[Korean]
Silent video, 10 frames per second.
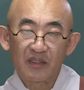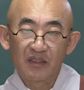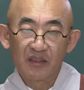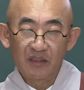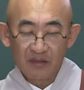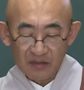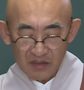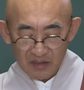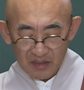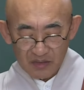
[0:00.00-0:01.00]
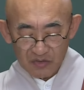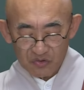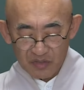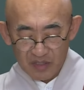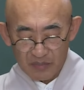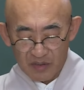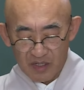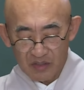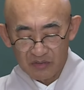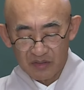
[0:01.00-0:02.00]
그대들은 이러한 수행법
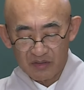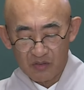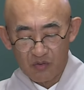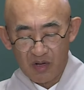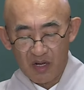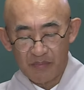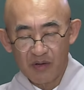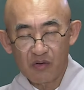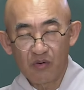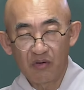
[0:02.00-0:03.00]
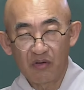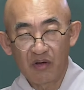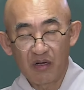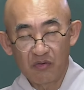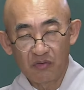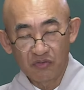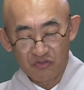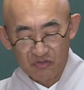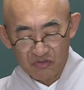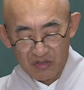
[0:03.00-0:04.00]
가운데 서로 화합하고 공경하고
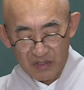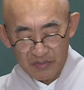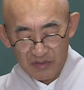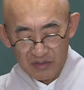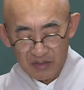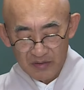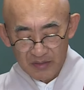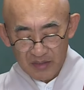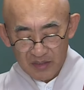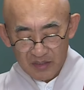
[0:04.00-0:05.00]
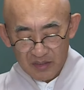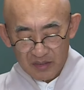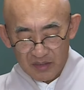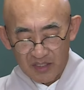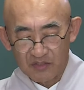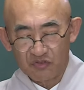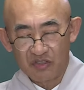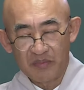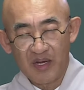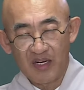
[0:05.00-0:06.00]
순종하면서
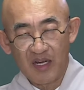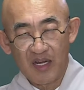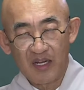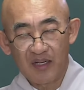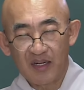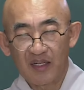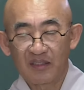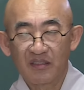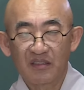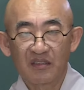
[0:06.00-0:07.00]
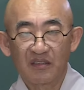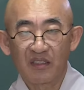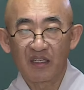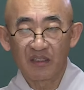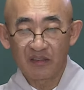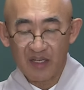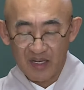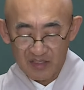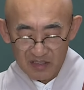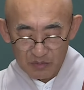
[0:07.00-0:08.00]
다투지 마라 같은 스승의
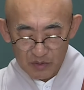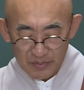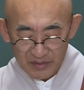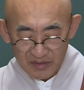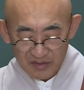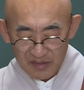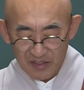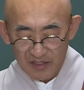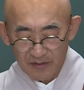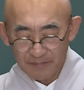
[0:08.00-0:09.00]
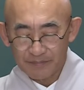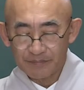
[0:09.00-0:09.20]
가르침을 받았으니